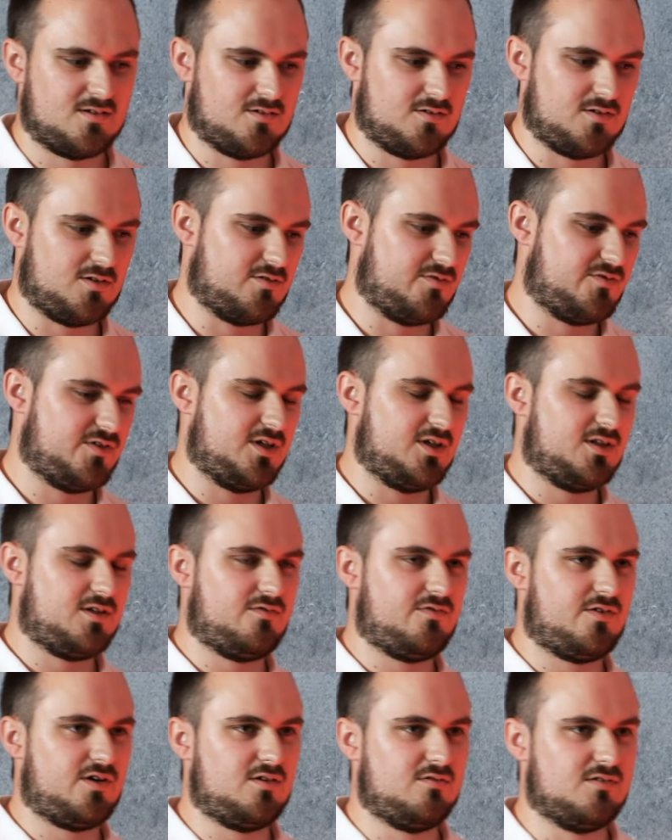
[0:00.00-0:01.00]
Ja, auf jeden
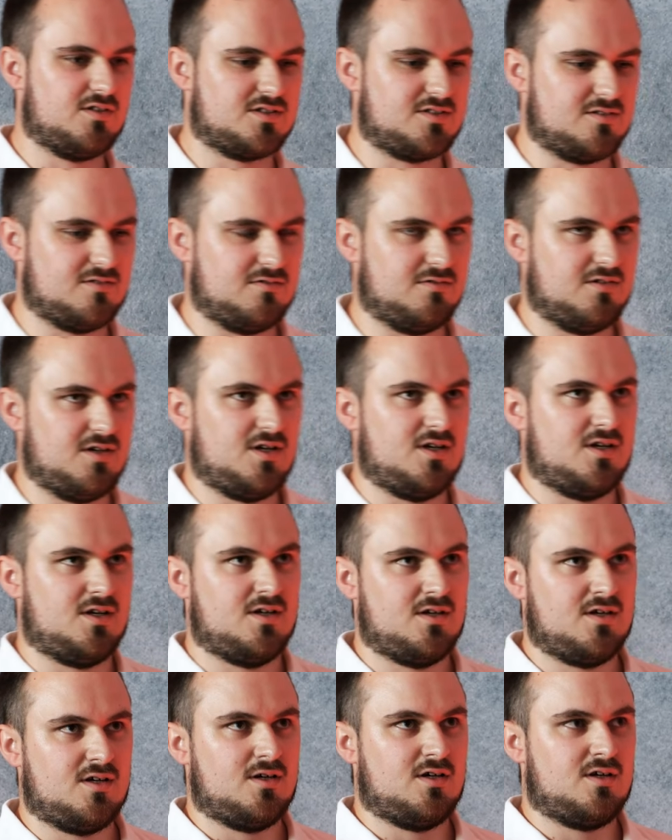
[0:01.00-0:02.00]
Fall. Also,
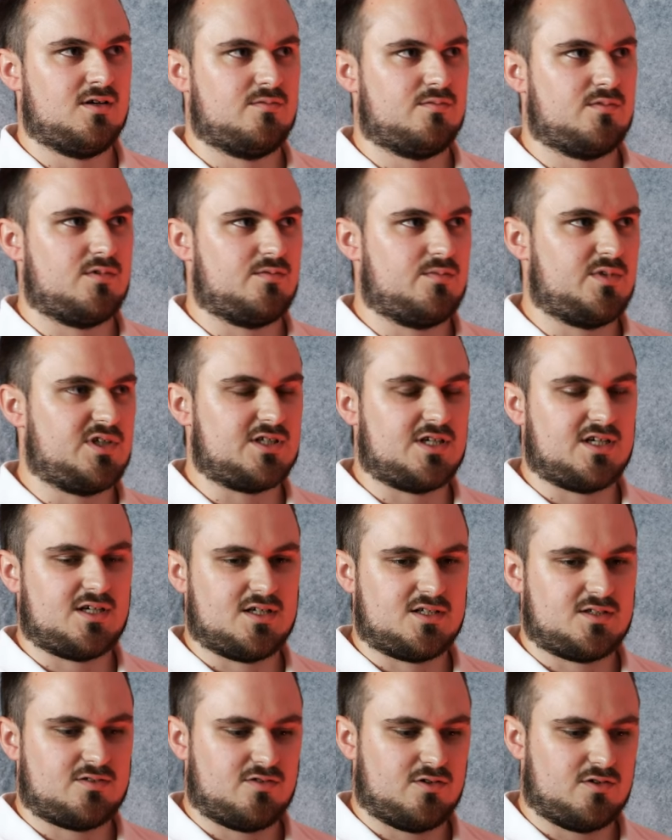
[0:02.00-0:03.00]
wir
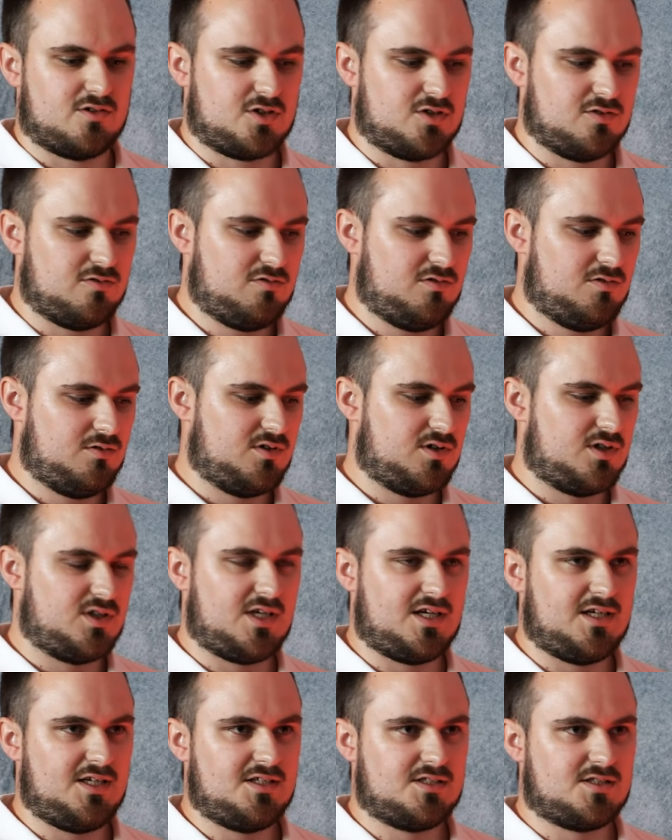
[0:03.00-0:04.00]
sagen zwar schon
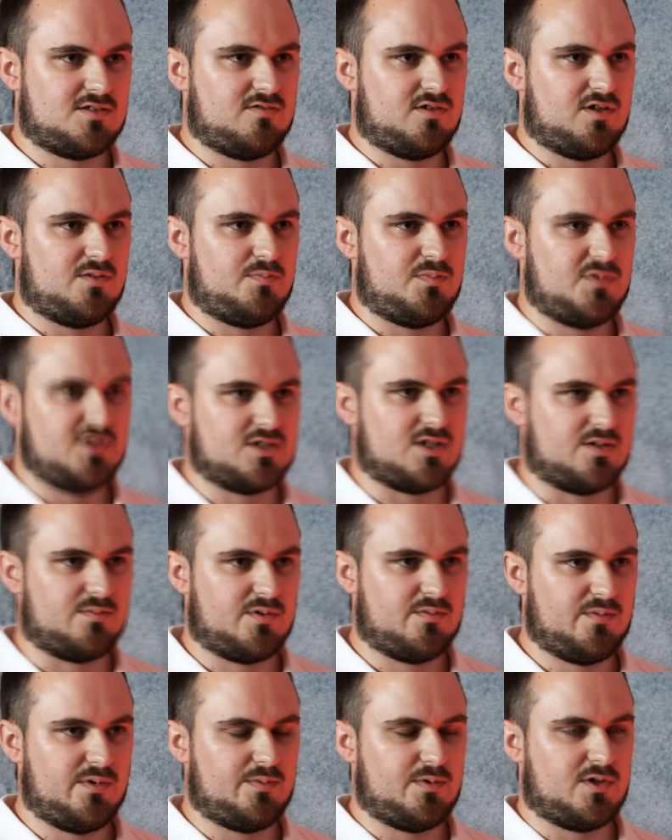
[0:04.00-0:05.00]
Nein zu etwas,
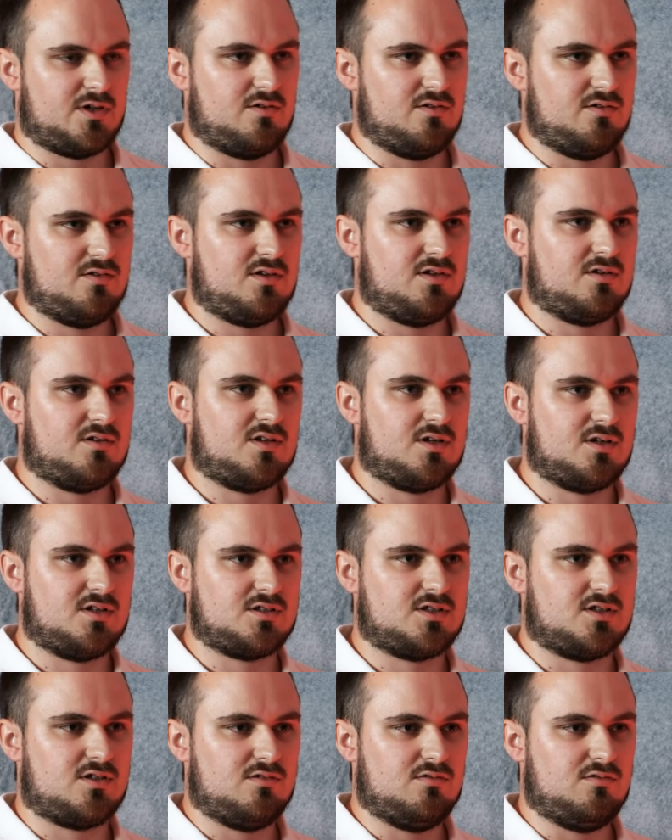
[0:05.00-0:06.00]
aber wir begründen ja
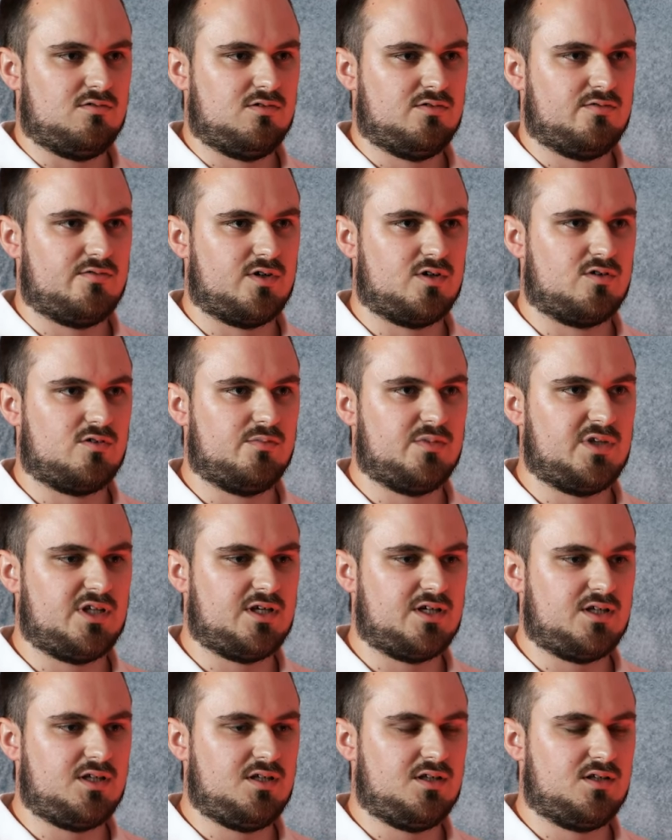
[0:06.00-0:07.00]
das auch, warum
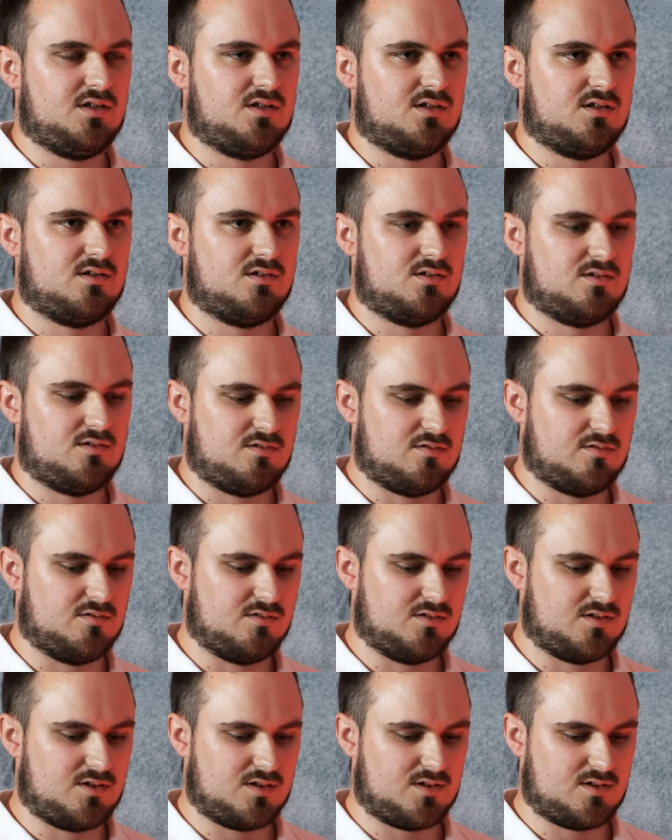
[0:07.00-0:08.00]
Nein.
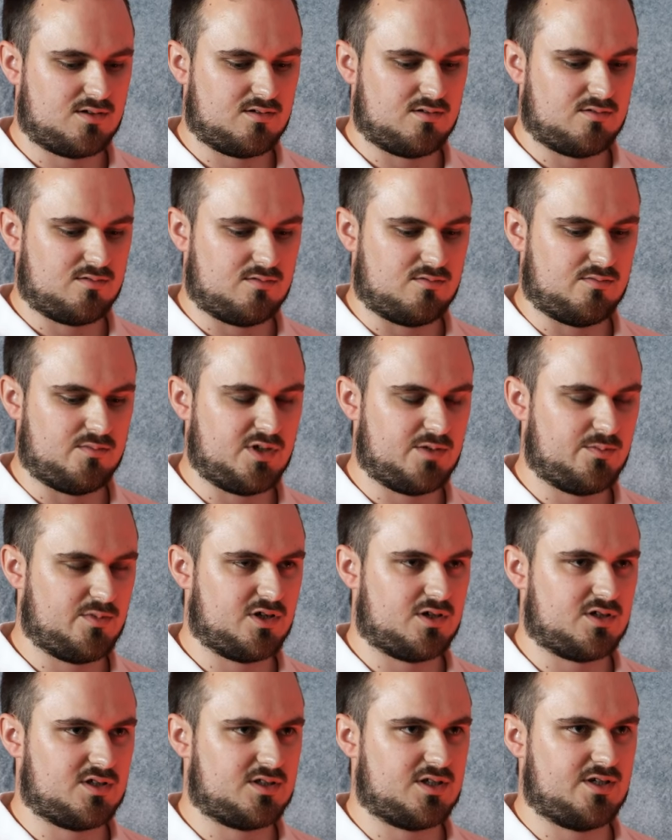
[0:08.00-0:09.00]
Und, wir
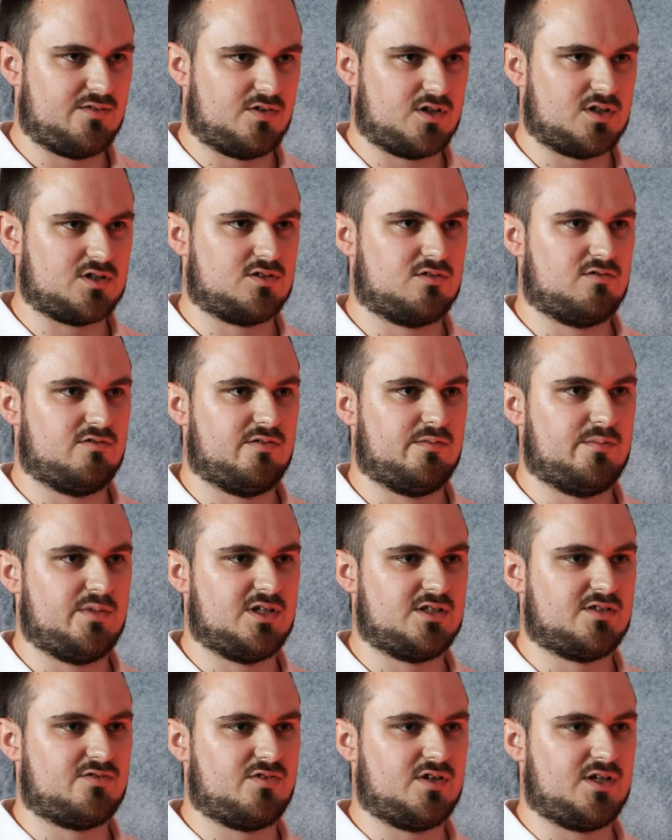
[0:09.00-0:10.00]
machen es einfach so, wenn wir
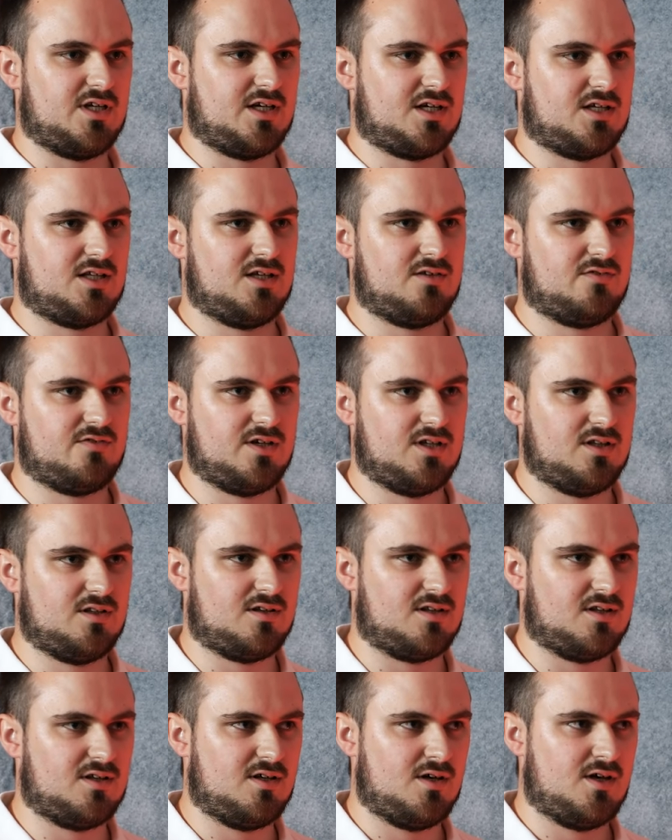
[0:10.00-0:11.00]
es für richtig
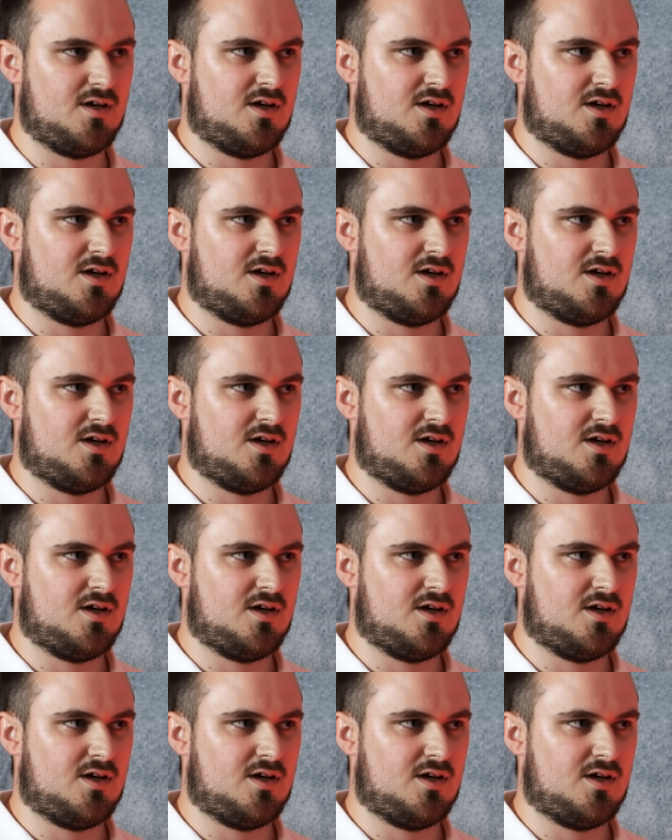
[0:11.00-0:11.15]
finden.